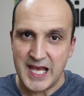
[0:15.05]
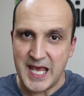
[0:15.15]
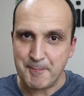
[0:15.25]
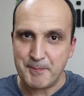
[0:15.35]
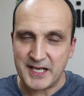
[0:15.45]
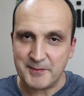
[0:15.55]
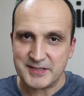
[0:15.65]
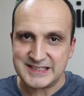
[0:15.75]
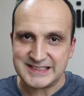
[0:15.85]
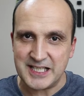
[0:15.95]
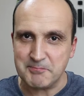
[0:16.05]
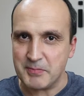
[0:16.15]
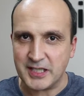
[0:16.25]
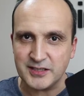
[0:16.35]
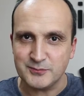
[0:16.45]
Hep beraber izleyelim
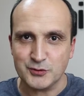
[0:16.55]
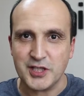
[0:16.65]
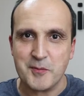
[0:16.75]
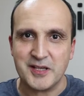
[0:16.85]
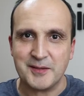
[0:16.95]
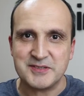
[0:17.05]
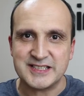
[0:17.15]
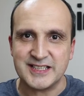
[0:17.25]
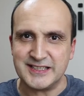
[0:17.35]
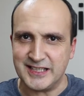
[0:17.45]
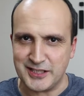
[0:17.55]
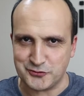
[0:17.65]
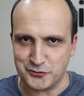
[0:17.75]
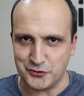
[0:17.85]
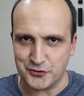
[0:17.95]
bakalım bu kameralar bizlere neler
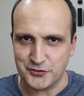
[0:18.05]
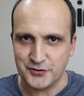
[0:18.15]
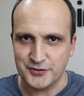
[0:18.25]
sunuyor.